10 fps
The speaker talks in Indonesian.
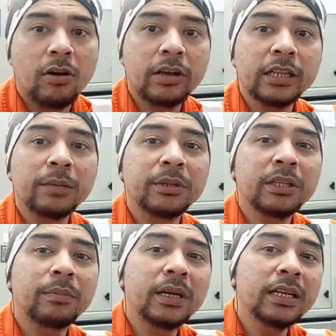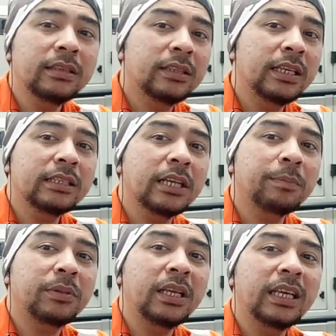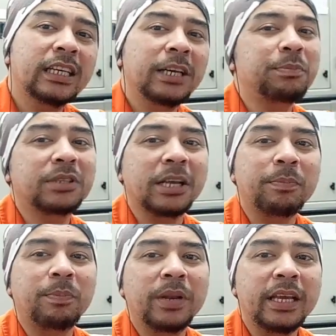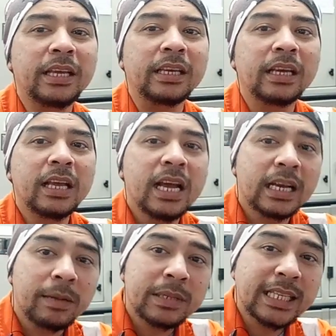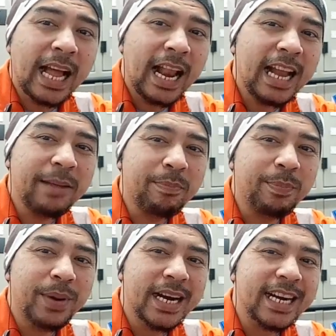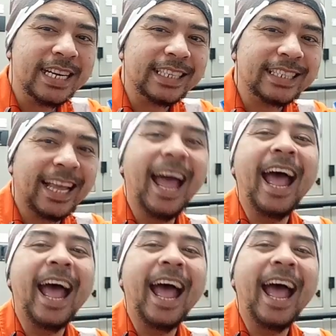Oke teman-teman, think safety, keep safely. Salary first.